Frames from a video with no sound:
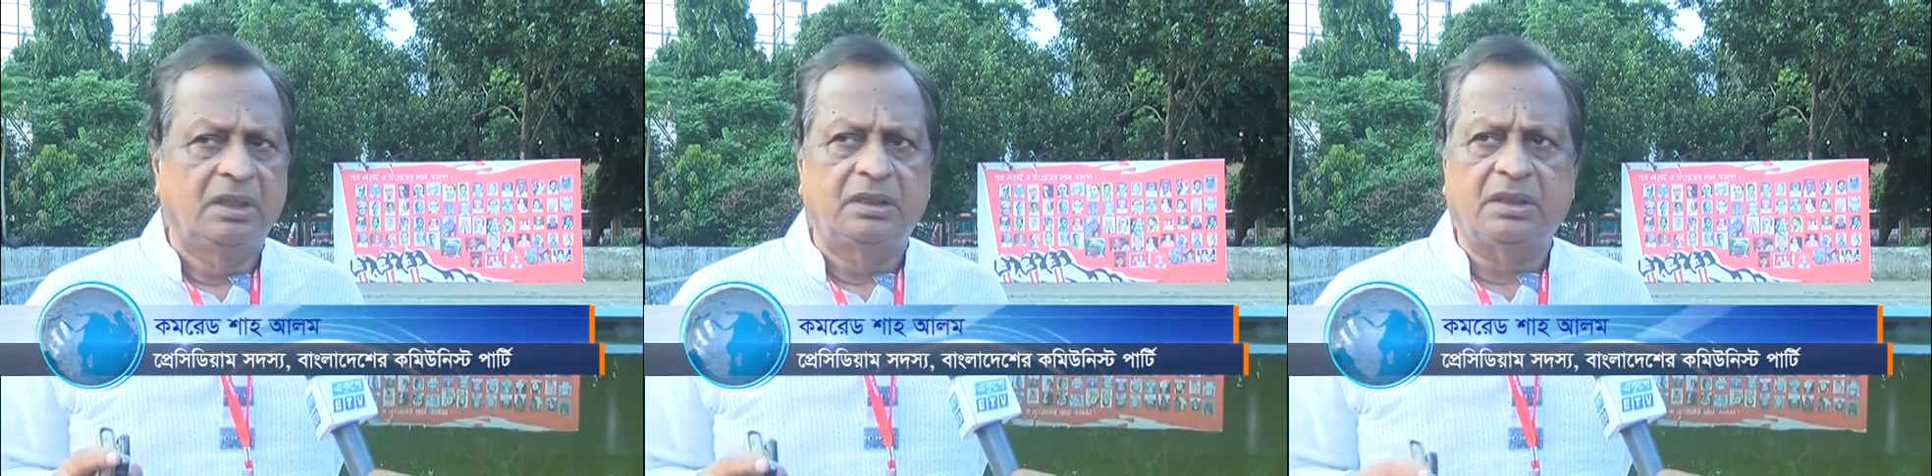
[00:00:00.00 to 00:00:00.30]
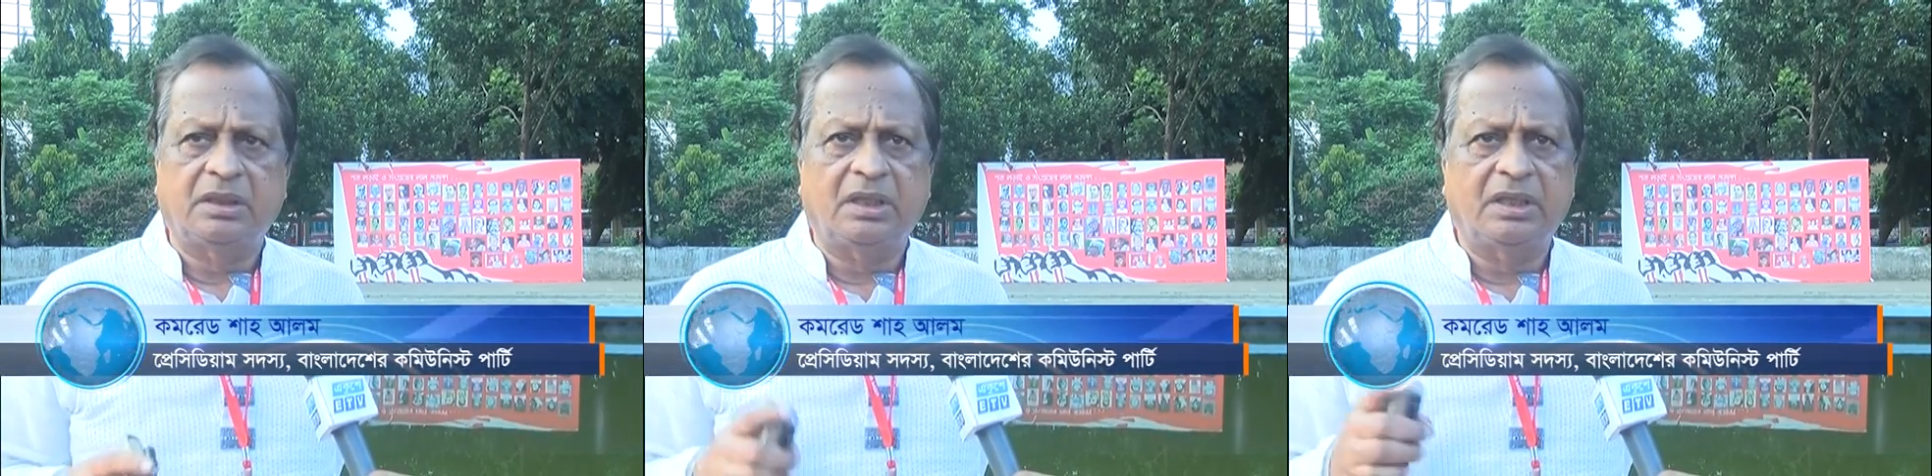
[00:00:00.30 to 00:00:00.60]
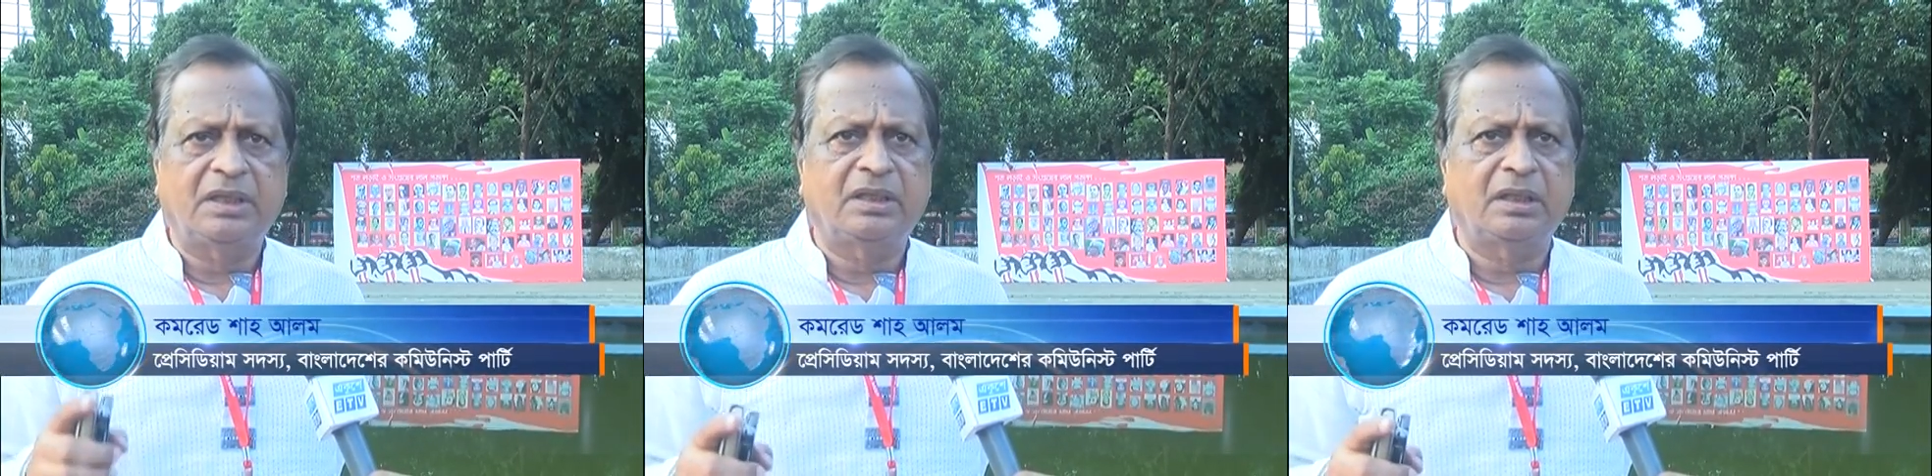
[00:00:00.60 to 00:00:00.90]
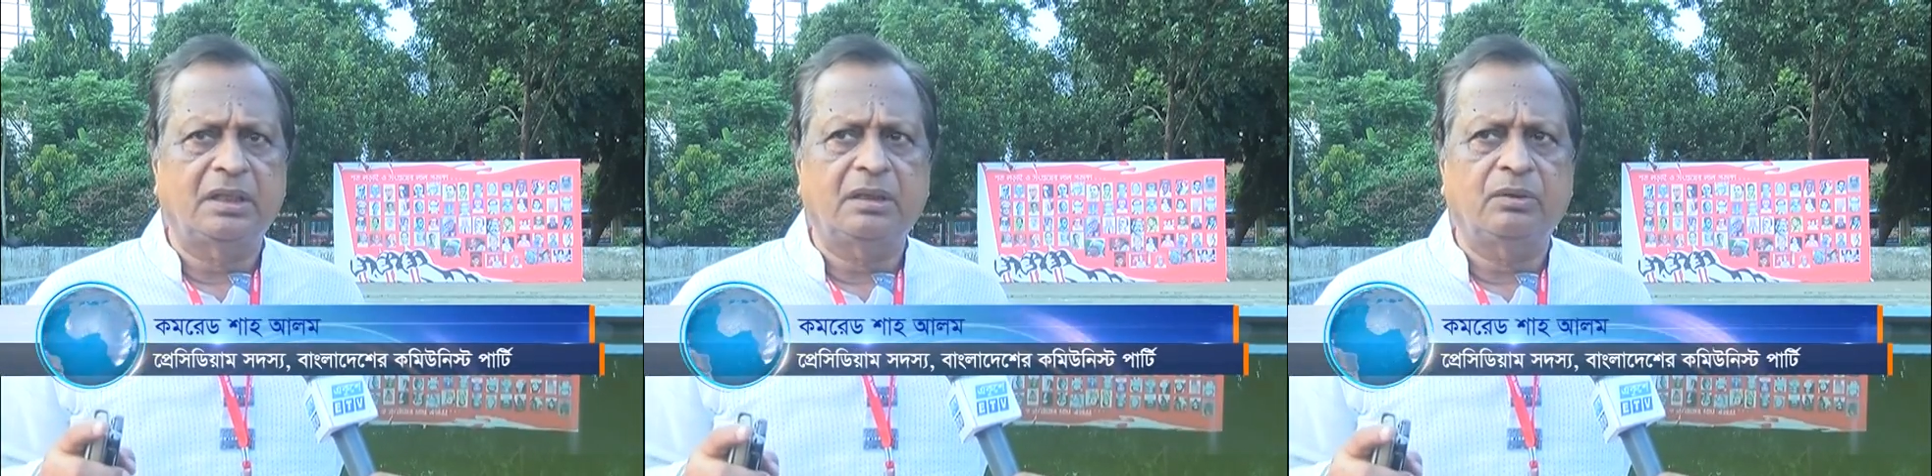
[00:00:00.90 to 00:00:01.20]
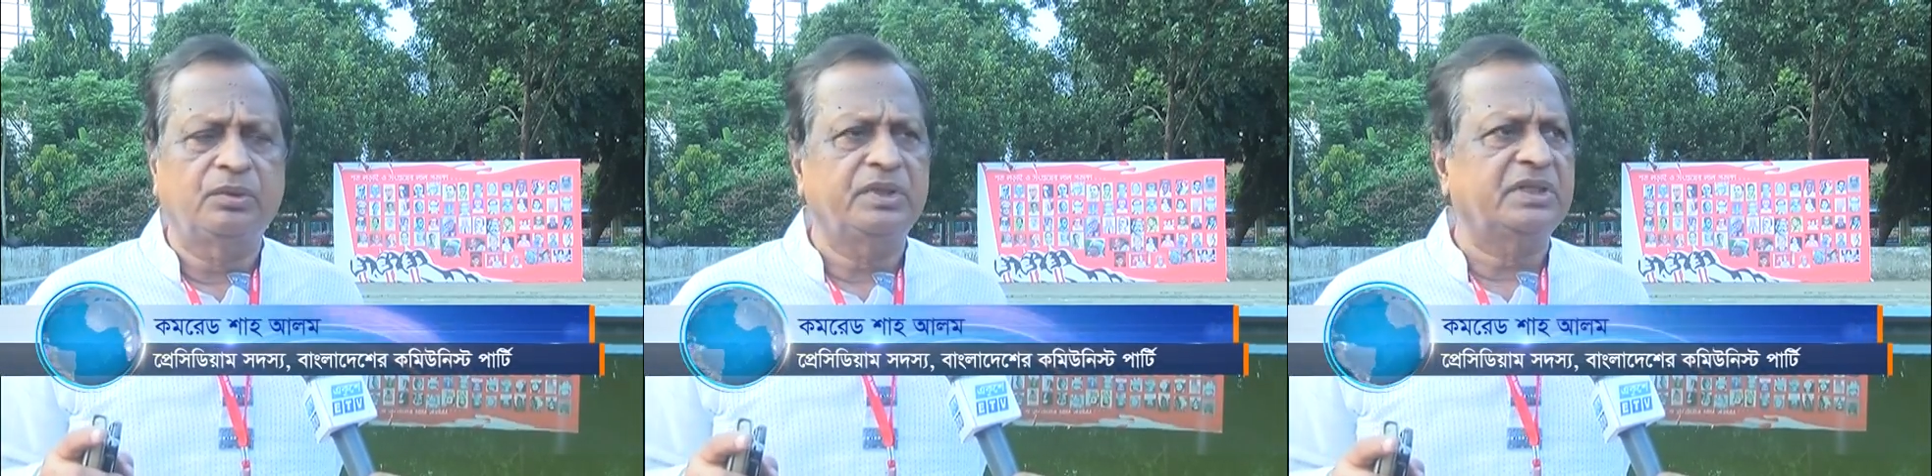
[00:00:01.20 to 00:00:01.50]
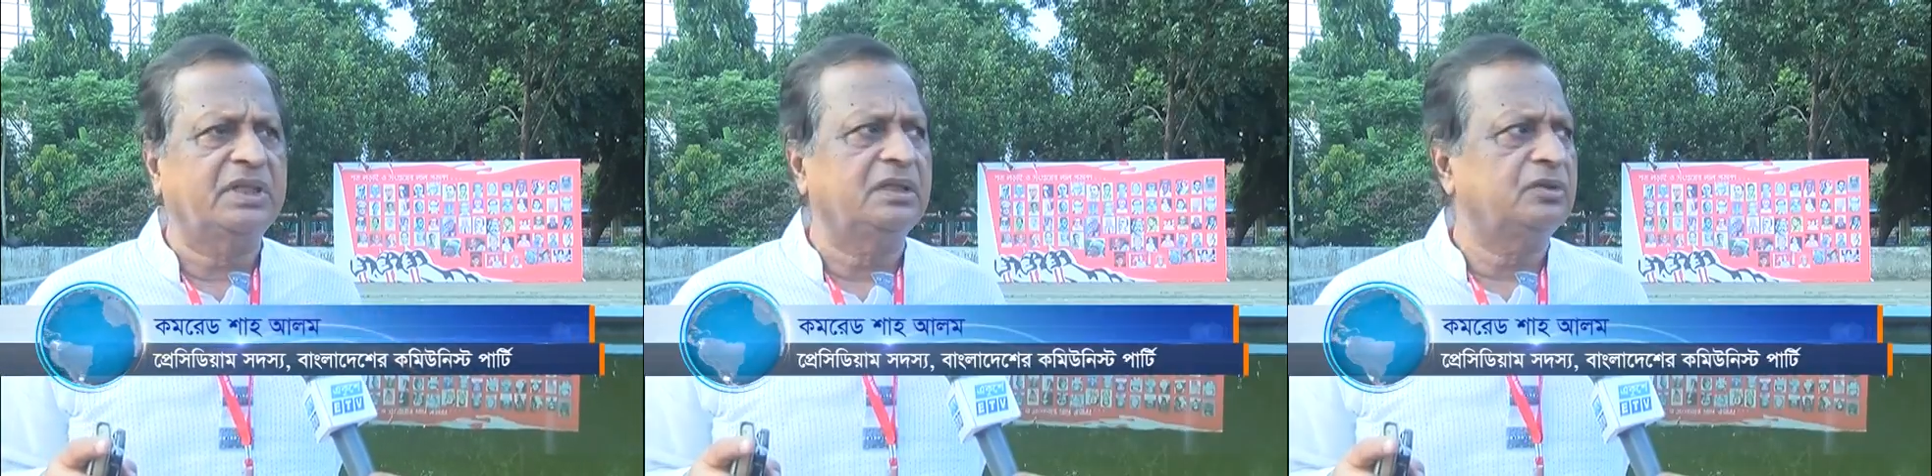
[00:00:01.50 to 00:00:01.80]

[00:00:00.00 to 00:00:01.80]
তো এখানে ওদের সাথে